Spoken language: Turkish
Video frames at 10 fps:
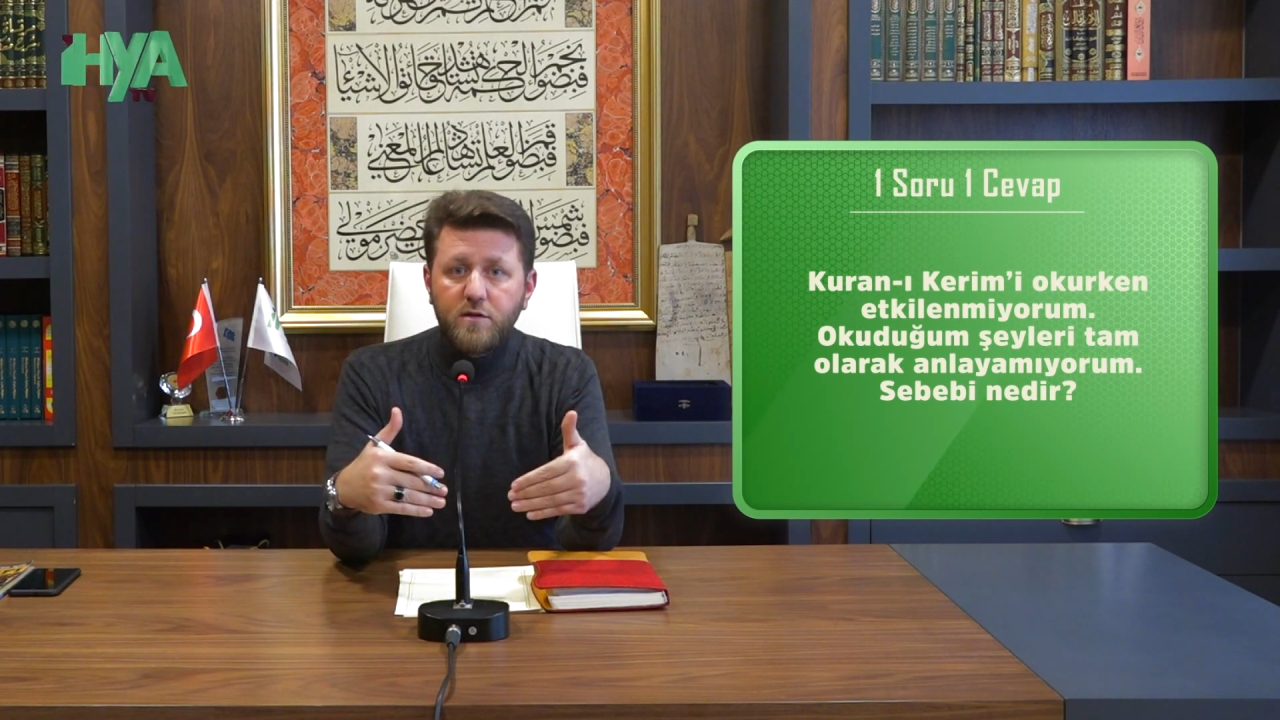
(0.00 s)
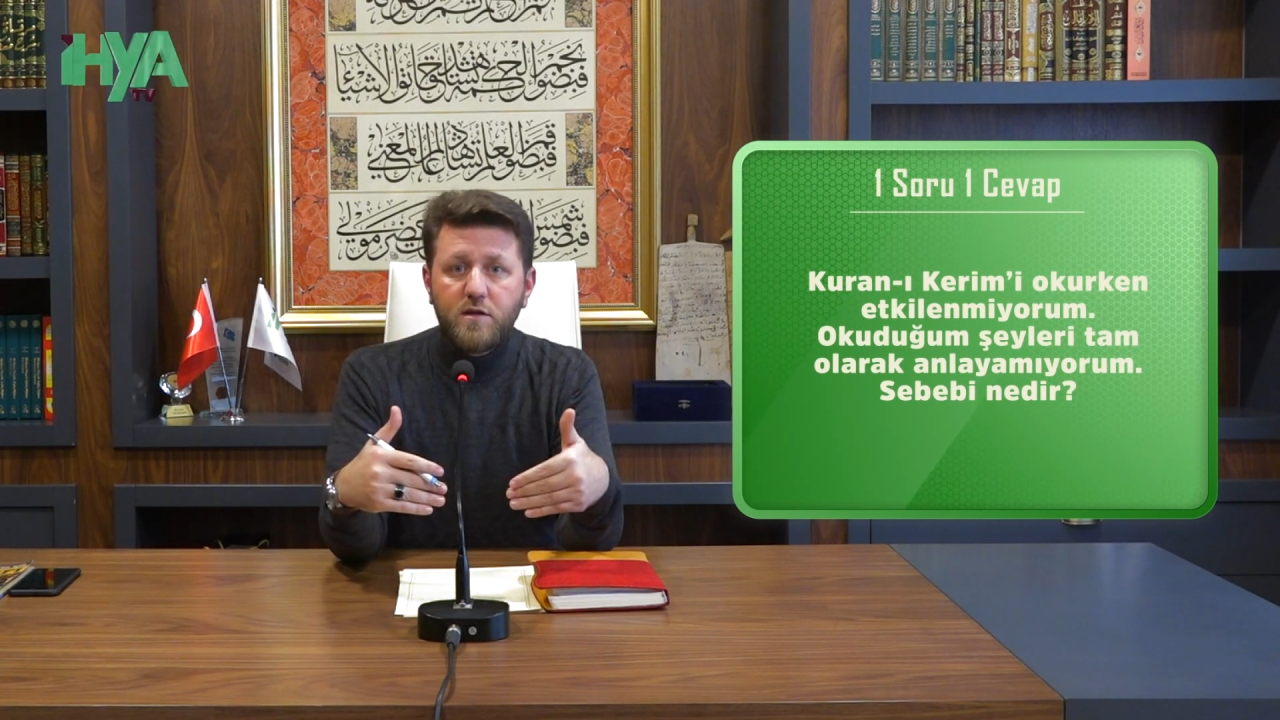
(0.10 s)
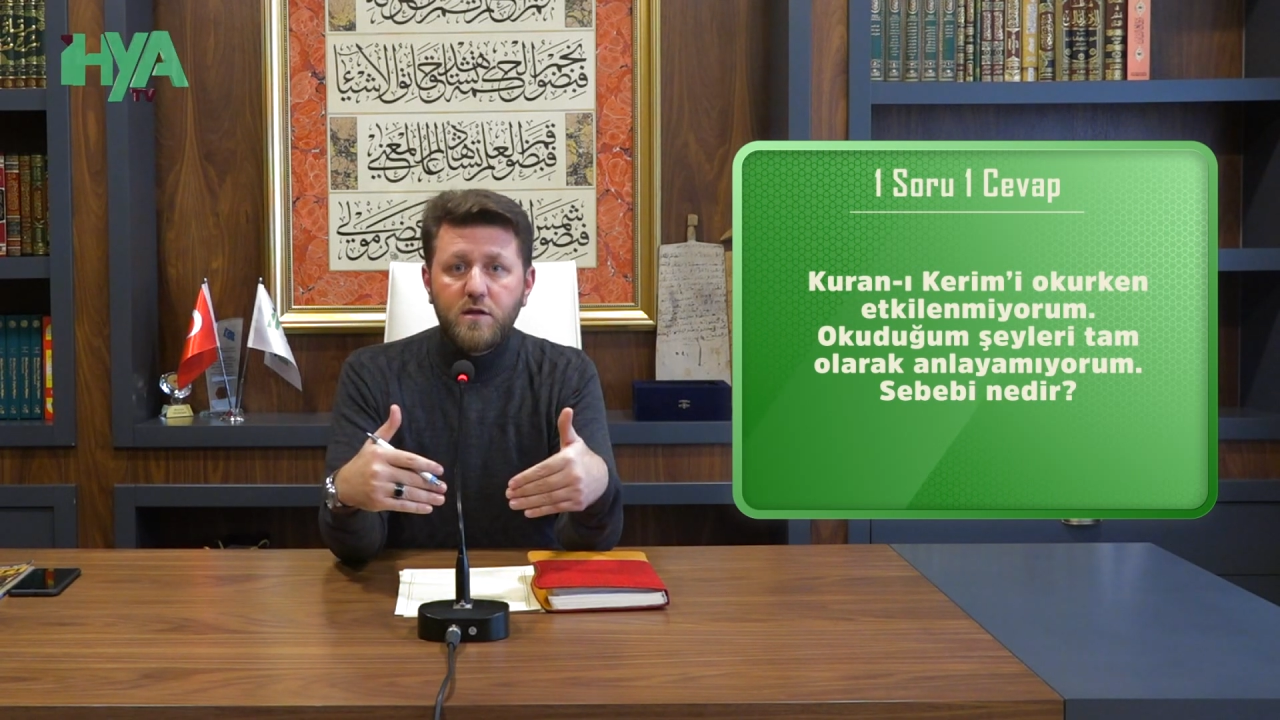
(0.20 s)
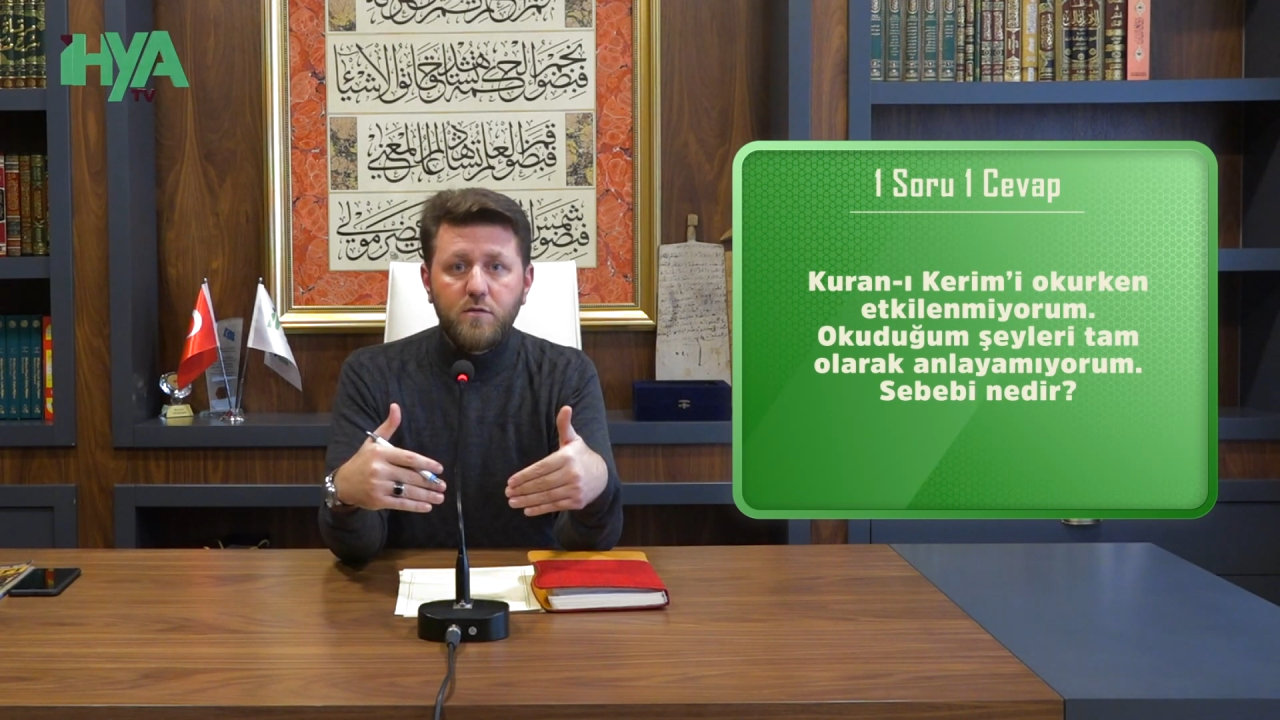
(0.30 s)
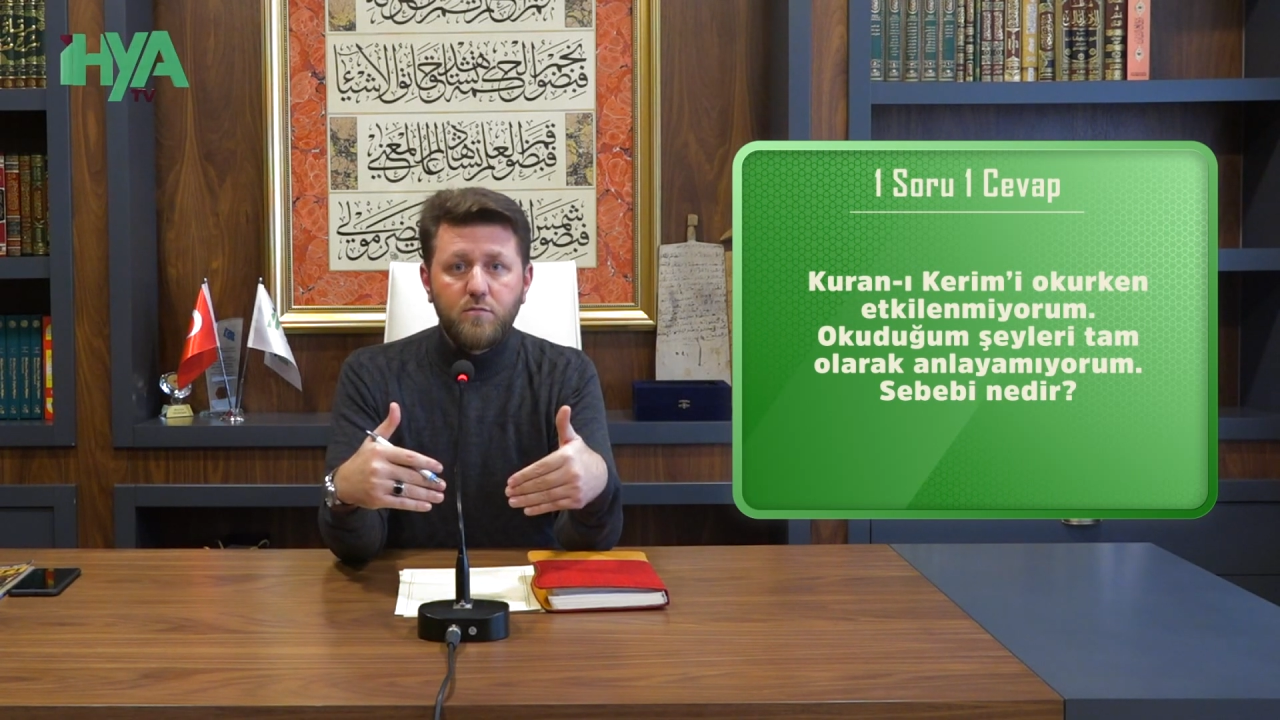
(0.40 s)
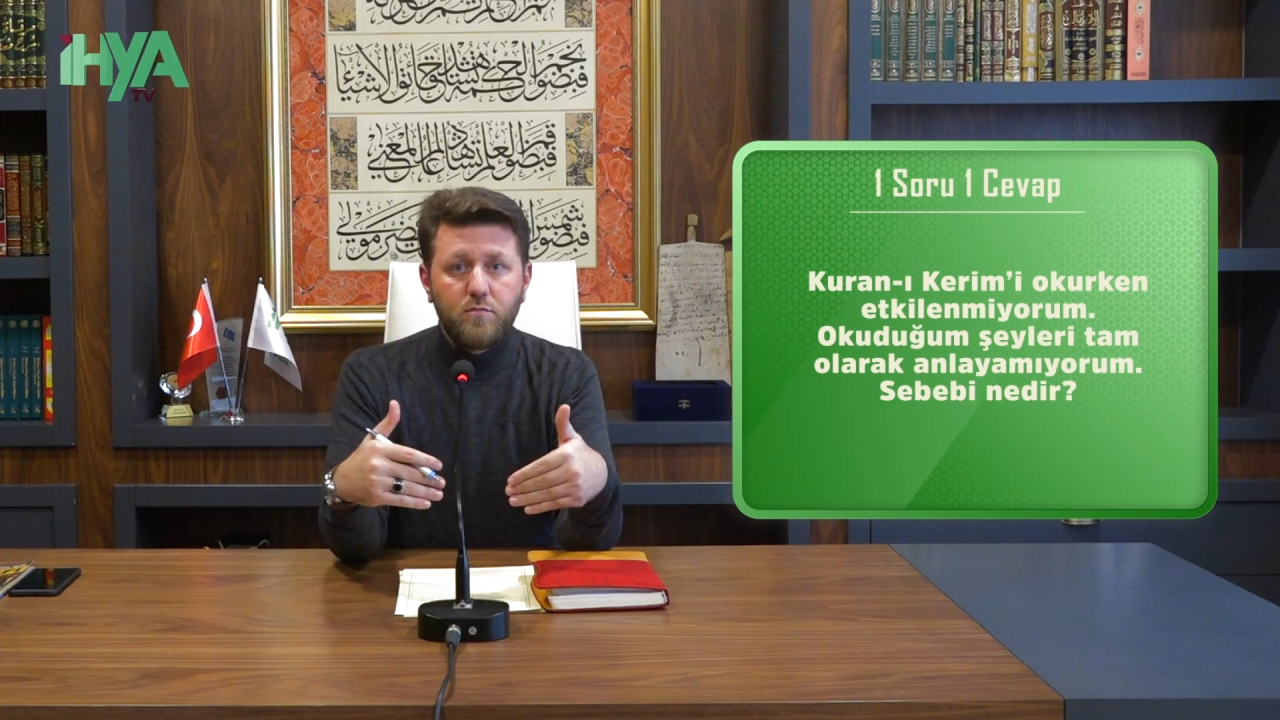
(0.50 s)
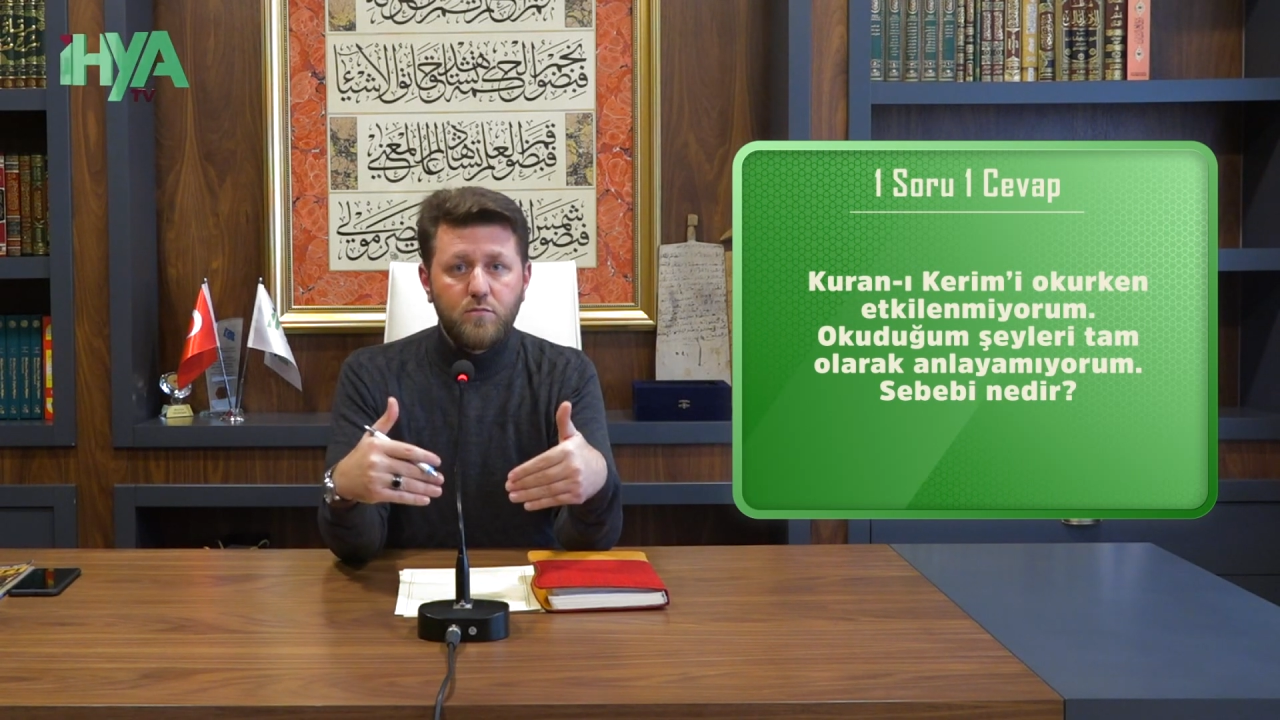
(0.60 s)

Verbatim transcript: Kerim